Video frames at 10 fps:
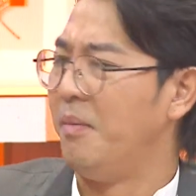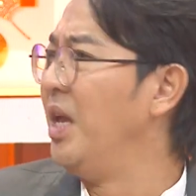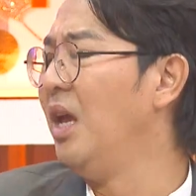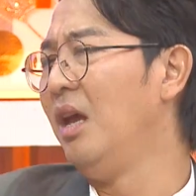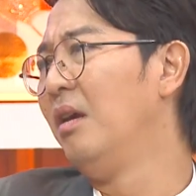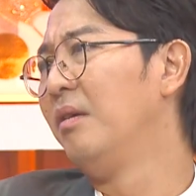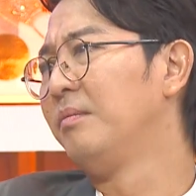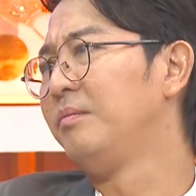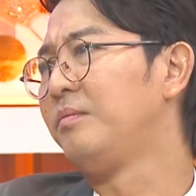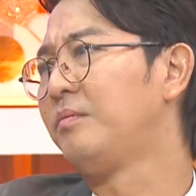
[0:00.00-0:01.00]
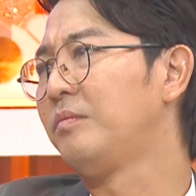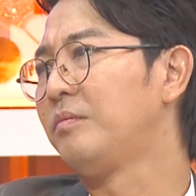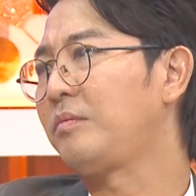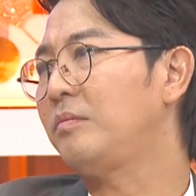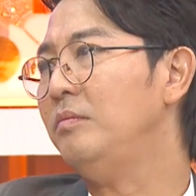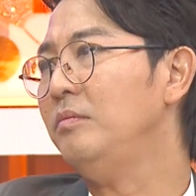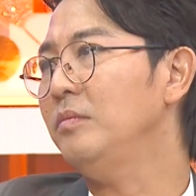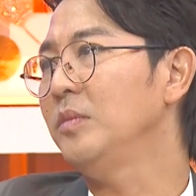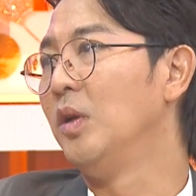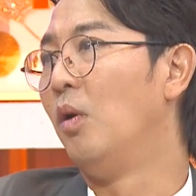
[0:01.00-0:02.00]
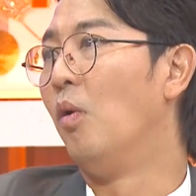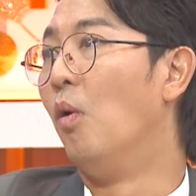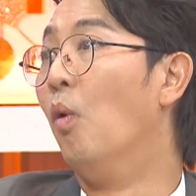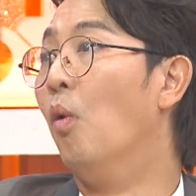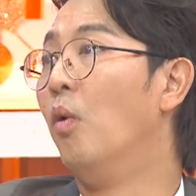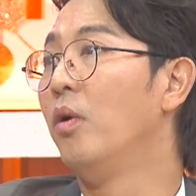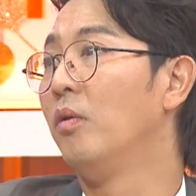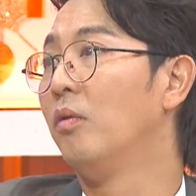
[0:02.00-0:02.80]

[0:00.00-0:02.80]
มันมีมาตั้งแต่สมัยเขาว่ากันว่าตั้งแต่